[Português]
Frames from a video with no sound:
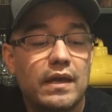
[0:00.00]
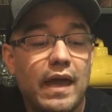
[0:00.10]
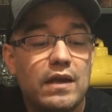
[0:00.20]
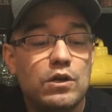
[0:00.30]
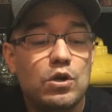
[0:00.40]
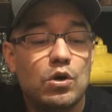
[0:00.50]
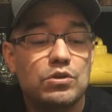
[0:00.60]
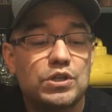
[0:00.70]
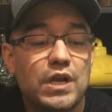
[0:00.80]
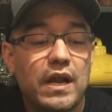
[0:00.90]
que é
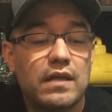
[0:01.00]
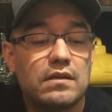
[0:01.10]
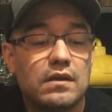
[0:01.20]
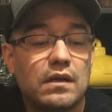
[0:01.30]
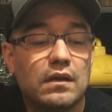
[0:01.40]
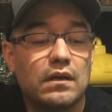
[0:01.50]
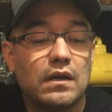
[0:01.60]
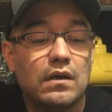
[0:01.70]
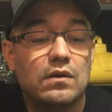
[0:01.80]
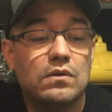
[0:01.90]
não genética,
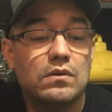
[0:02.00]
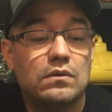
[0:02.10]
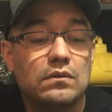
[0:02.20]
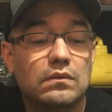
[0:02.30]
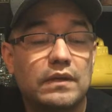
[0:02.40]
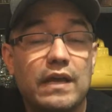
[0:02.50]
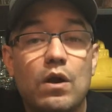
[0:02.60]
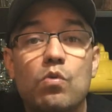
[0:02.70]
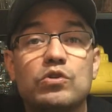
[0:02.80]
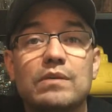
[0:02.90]
não, que
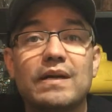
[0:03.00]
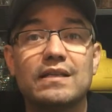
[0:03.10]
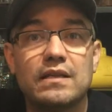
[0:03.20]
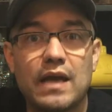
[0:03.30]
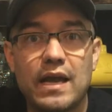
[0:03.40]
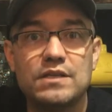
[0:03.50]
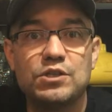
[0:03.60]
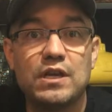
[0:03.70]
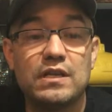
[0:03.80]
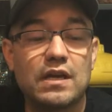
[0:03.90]
não usa materiais
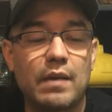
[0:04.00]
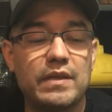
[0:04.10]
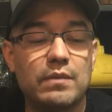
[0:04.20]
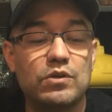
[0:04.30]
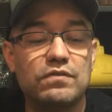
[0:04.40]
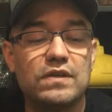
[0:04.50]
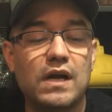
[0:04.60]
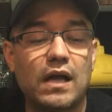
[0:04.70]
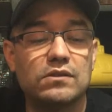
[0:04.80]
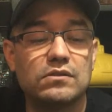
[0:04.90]
geneticamente
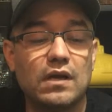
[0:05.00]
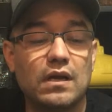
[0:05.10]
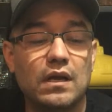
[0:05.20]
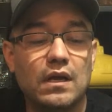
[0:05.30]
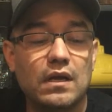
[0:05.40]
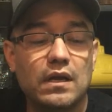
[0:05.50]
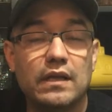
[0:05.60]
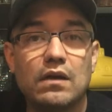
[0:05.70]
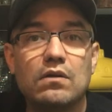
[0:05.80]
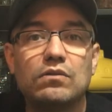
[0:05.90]
modificados, tá?
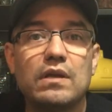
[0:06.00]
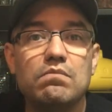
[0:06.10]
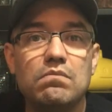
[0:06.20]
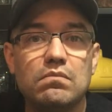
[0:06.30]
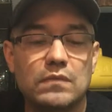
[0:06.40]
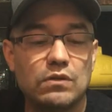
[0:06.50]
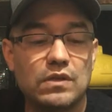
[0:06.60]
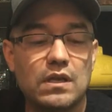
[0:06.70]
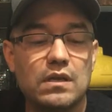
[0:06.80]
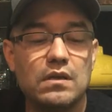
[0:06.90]
Então não tem, não
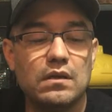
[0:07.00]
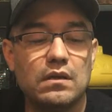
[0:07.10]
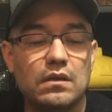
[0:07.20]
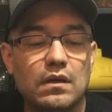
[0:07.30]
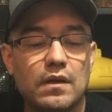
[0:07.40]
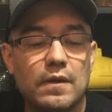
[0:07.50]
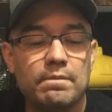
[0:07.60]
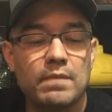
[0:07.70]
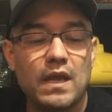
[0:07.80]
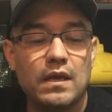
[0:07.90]
tem
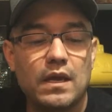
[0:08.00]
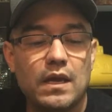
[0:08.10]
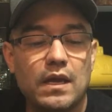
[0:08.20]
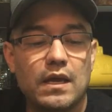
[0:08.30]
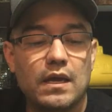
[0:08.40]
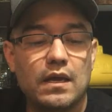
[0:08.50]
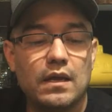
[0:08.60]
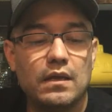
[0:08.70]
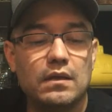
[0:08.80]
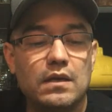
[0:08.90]

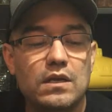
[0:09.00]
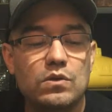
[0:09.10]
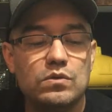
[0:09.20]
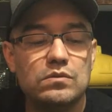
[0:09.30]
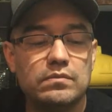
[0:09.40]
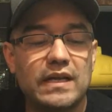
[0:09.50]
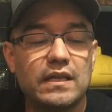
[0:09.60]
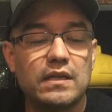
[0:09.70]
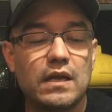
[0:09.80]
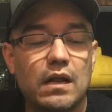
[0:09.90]
é, nenhum
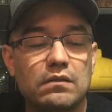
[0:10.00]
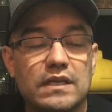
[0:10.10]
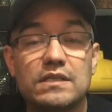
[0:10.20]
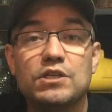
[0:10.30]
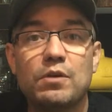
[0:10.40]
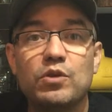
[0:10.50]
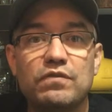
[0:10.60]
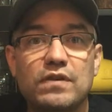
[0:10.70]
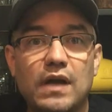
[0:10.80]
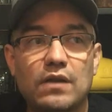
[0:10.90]
material que seja
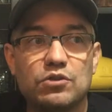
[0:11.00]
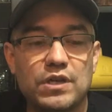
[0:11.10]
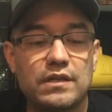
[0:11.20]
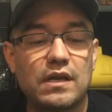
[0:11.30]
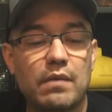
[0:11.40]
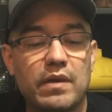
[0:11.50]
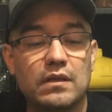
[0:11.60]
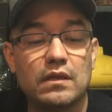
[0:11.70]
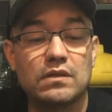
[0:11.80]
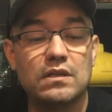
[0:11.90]
modificado
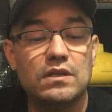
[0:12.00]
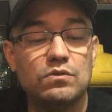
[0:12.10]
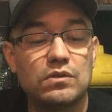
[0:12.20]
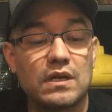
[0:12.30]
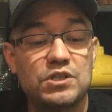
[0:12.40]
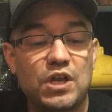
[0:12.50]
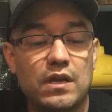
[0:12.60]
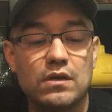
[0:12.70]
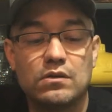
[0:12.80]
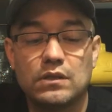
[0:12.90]
geneticamente, não tem nenhum
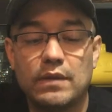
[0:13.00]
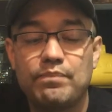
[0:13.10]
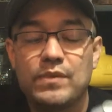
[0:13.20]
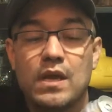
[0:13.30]
transgênico, tá?